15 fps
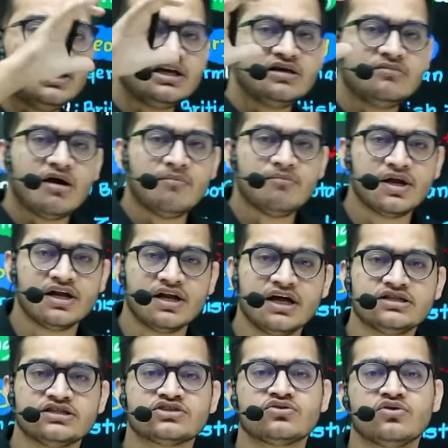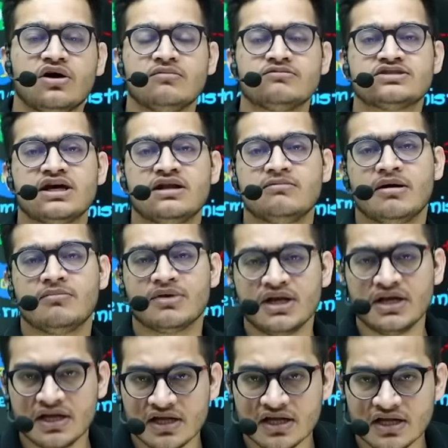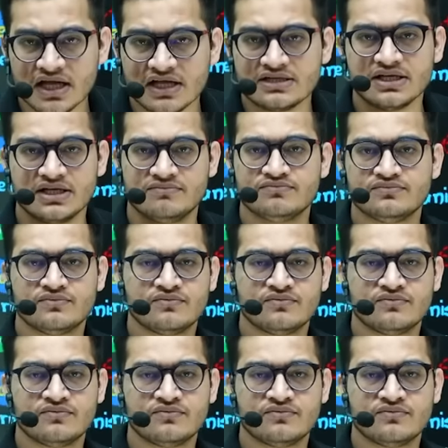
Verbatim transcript: एक ही मेम्ब्रेन है जिसको हम सेल मेम्ब्रेन कहते हैं